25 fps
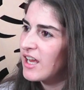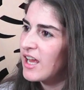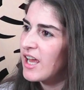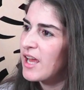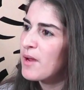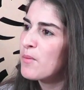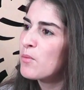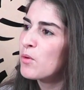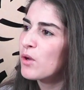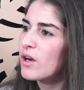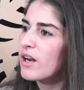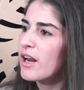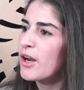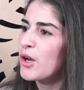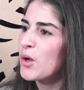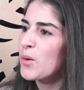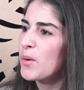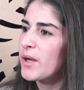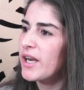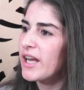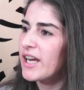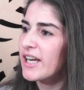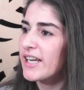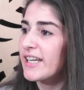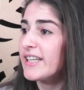Es muy raro
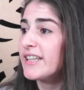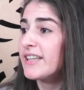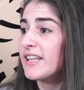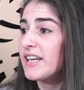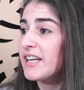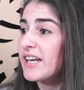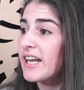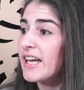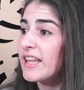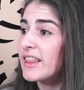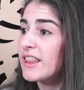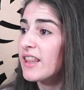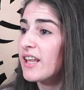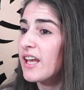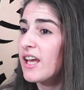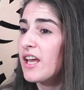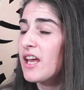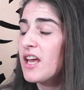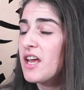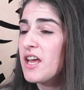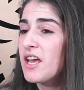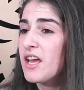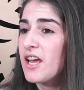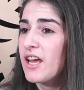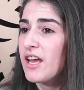ver a gente grande,
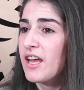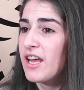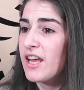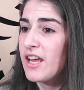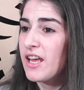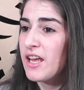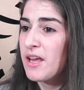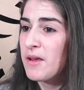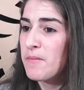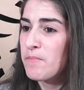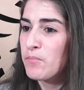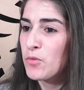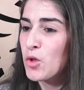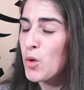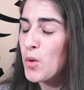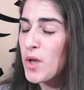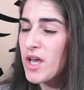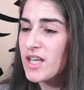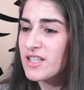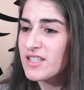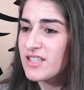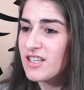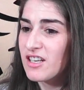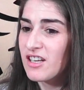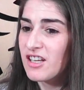eh, no voy a
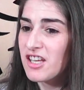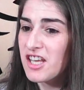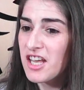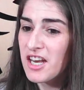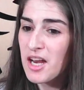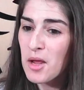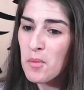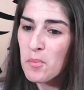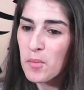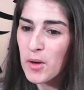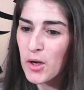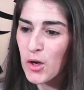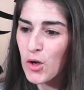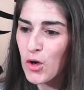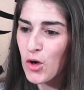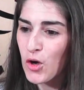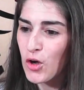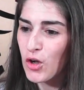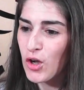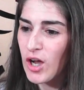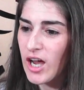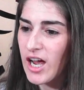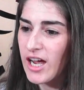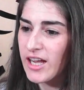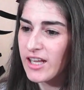decir quiénes,
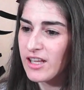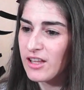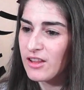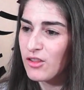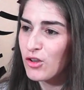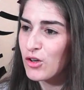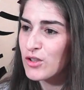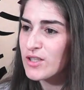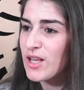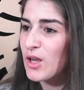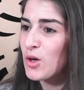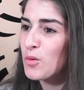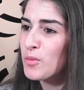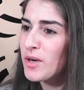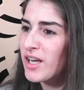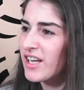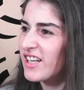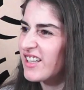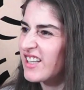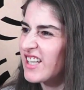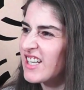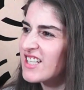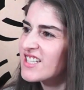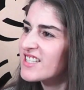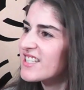pero hay dos alumnas
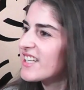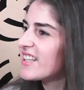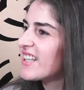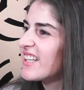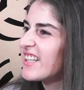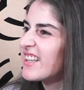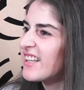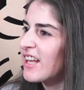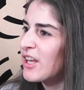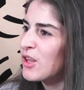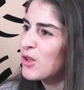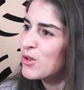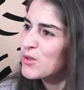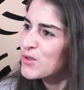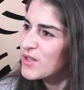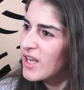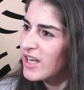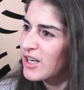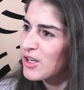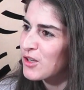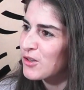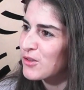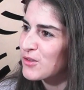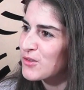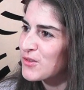que tienen 72
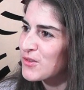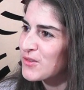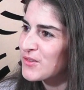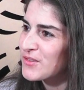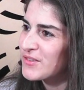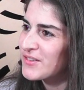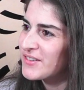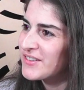años.